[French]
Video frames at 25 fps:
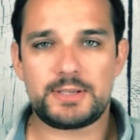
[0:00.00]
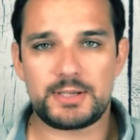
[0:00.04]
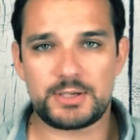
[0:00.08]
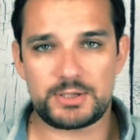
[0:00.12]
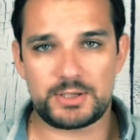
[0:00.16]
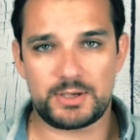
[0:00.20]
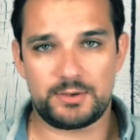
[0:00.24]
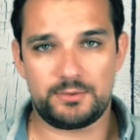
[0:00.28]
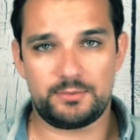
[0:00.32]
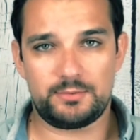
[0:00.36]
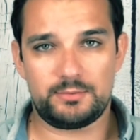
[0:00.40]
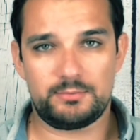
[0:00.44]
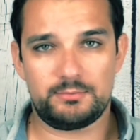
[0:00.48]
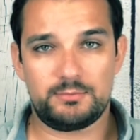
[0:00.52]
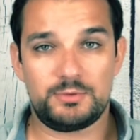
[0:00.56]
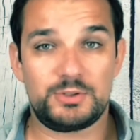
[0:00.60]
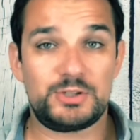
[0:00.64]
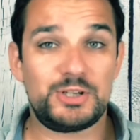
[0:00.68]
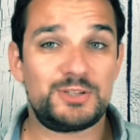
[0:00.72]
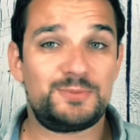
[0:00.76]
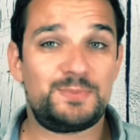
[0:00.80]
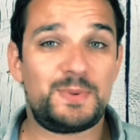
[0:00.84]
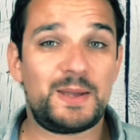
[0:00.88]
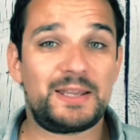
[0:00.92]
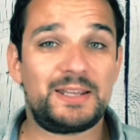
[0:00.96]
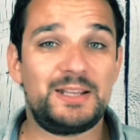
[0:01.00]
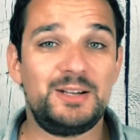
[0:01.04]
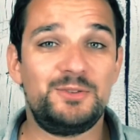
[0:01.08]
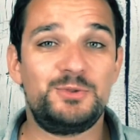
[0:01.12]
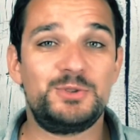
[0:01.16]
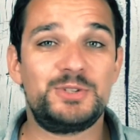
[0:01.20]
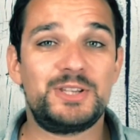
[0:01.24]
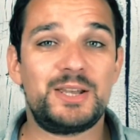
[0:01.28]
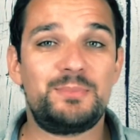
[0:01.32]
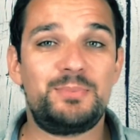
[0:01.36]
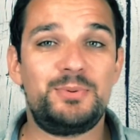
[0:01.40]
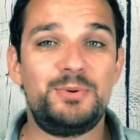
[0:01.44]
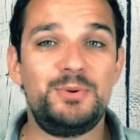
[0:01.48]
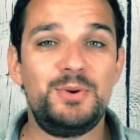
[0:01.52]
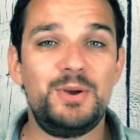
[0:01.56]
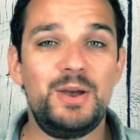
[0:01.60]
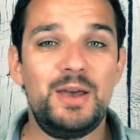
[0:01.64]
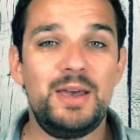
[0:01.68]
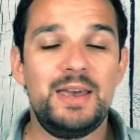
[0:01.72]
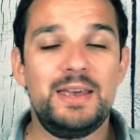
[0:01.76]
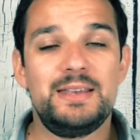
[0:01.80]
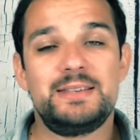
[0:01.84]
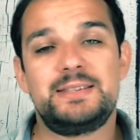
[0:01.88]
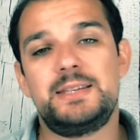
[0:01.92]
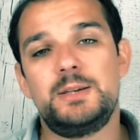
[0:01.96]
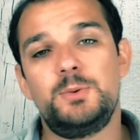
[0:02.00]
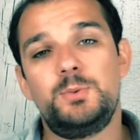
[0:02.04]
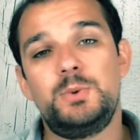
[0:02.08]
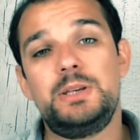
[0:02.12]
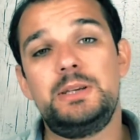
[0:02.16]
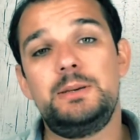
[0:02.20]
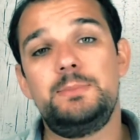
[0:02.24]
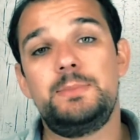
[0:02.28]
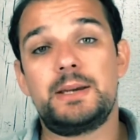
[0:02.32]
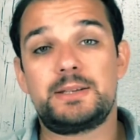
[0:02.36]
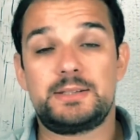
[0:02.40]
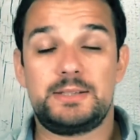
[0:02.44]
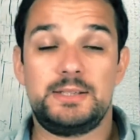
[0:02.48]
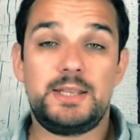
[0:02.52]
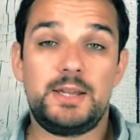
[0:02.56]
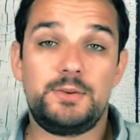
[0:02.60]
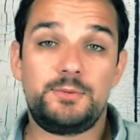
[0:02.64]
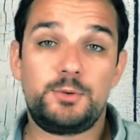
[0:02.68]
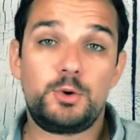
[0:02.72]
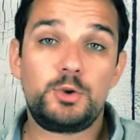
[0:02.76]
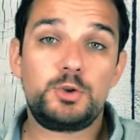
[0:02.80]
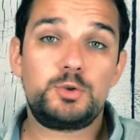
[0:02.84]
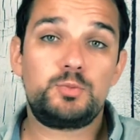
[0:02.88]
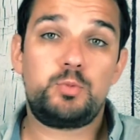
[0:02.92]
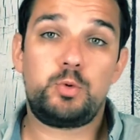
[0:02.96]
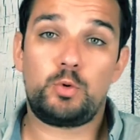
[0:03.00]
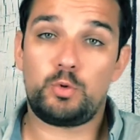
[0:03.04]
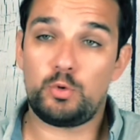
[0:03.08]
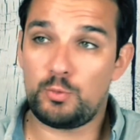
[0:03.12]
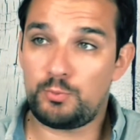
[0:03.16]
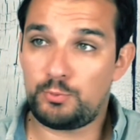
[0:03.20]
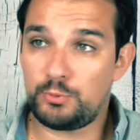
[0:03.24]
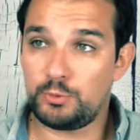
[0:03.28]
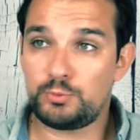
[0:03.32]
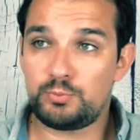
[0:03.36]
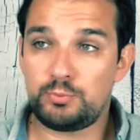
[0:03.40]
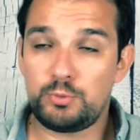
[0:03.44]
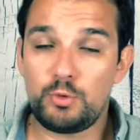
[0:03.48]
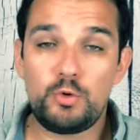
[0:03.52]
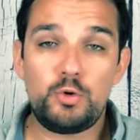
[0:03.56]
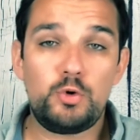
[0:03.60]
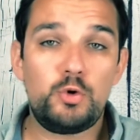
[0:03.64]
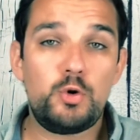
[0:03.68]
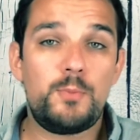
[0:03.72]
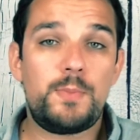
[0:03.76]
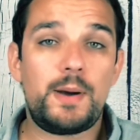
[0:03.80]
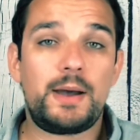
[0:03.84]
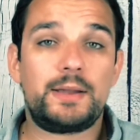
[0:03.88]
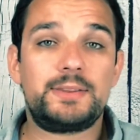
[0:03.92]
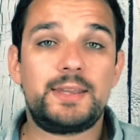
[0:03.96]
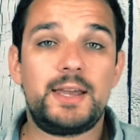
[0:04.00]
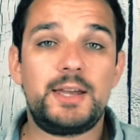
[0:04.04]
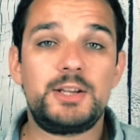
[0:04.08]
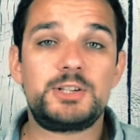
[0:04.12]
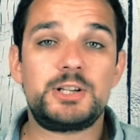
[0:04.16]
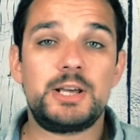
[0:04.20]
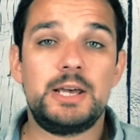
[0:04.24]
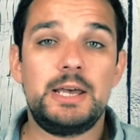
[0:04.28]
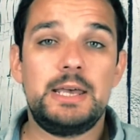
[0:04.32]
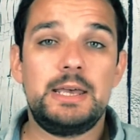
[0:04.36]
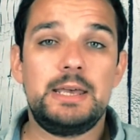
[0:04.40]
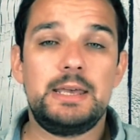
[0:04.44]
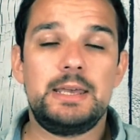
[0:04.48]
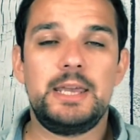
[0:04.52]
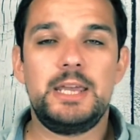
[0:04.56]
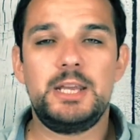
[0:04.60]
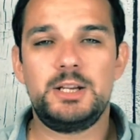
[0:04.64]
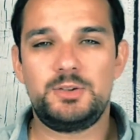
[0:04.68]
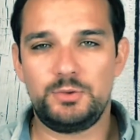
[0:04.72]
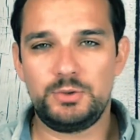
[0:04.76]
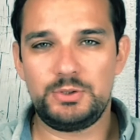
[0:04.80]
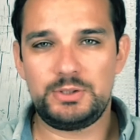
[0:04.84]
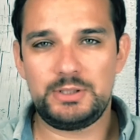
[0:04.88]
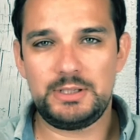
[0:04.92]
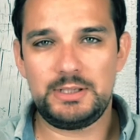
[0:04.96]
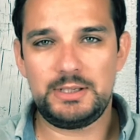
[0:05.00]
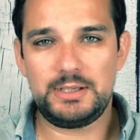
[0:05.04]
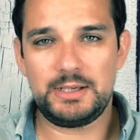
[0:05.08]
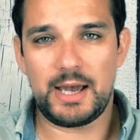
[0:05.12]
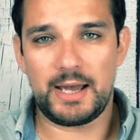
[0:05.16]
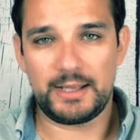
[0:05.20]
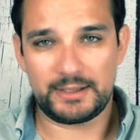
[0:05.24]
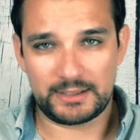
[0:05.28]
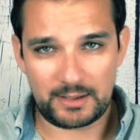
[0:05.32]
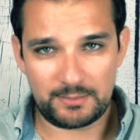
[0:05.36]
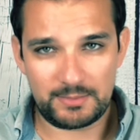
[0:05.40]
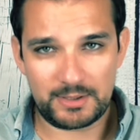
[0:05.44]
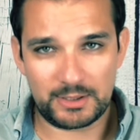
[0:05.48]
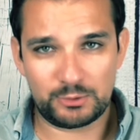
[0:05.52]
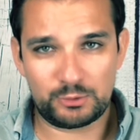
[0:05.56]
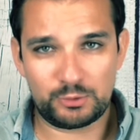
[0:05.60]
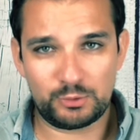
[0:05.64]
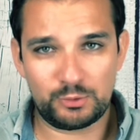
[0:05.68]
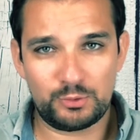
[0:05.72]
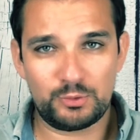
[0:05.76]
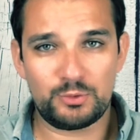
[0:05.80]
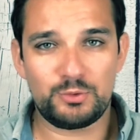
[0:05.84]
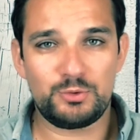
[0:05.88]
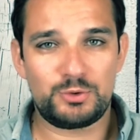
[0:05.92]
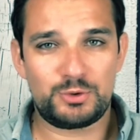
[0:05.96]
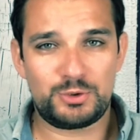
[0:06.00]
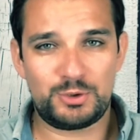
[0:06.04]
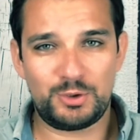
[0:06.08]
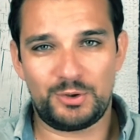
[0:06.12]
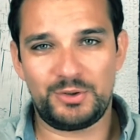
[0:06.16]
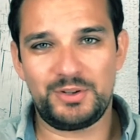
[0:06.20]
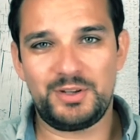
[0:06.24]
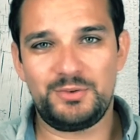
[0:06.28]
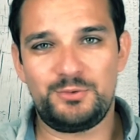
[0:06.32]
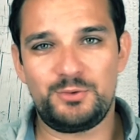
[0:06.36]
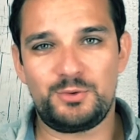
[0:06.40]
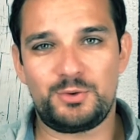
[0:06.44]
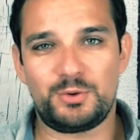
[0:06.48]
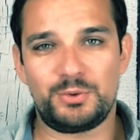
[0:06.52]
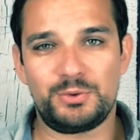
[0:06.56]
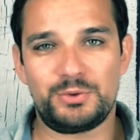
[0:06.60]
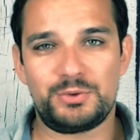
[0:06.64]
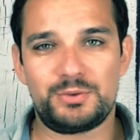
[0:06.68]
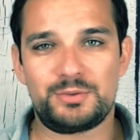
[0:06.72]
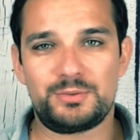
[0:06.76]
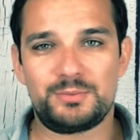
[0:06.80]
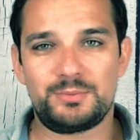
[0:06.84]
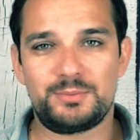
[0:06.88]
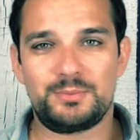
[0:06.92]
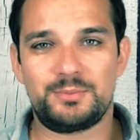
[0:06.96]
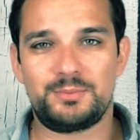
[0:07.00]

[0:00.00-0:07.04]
s'achève. J'espère qu'il vous a plu. Si oui, merci d'avance pour le pouce bleu, le partage, et je vous dis à très bientôt sur Rendez-vous Compte.